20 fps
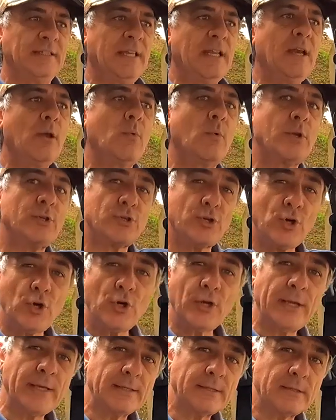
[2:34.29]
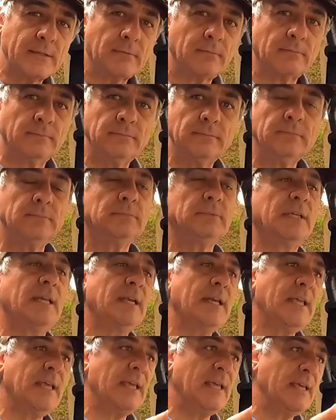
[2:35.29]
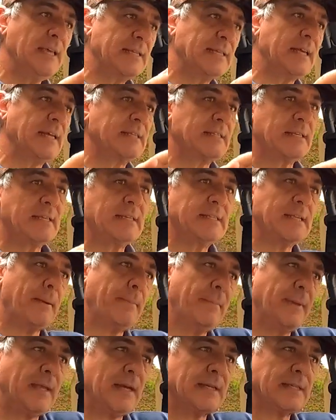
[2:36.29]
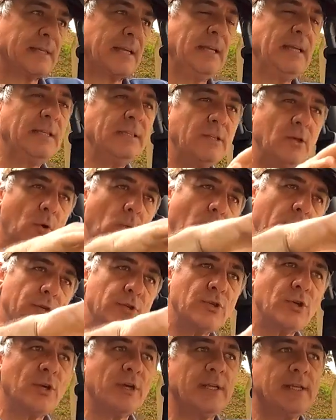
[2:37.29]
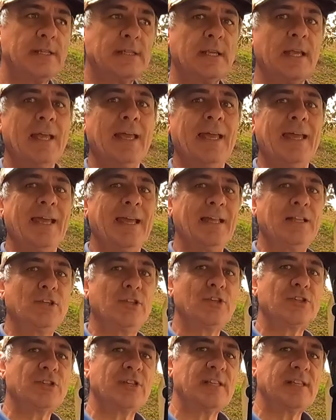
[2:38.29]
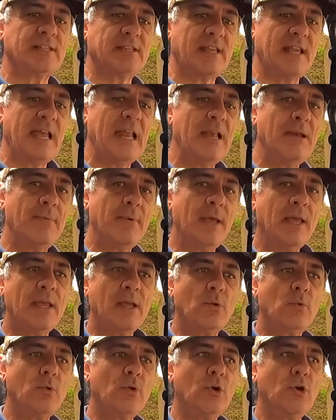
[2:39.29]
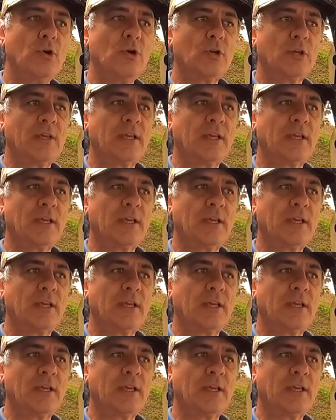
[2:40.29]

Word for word: tiene huellones, tiene esas, esas piedras salientes o huellones entonces el vehículo